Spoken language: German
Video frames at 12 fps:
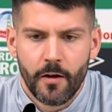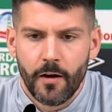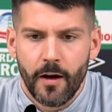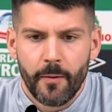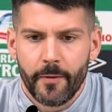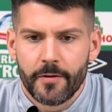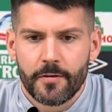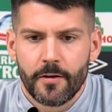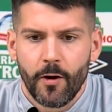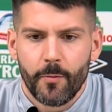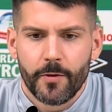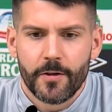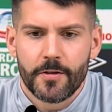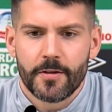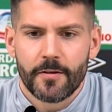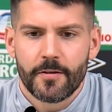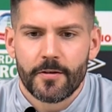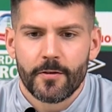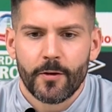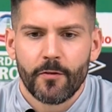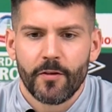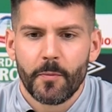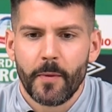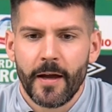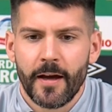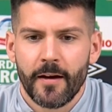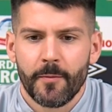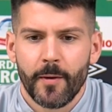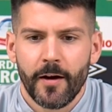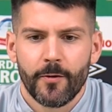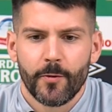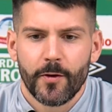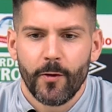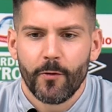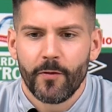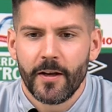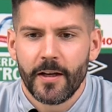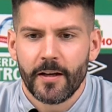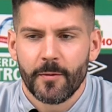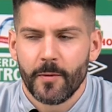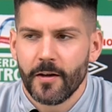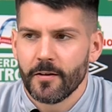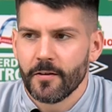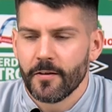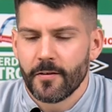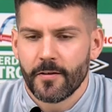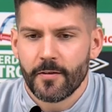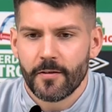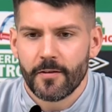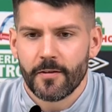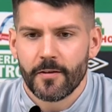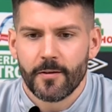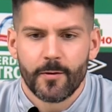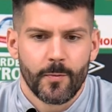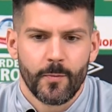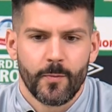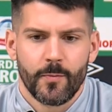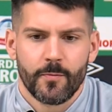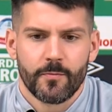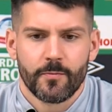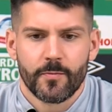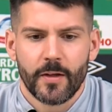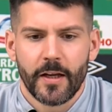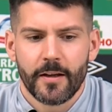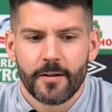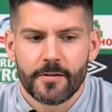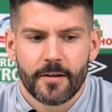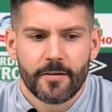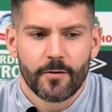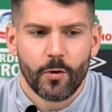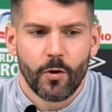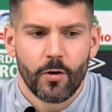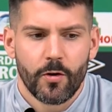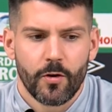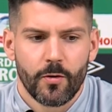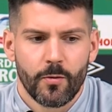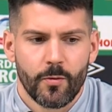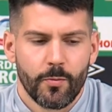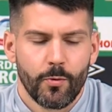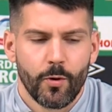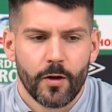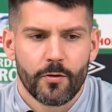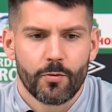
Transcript: Aber ich glaube nicht, dass ich irgendwie mehr mache oder auch weniger mache. Es ist, äh, denke ich, jetzt noch purer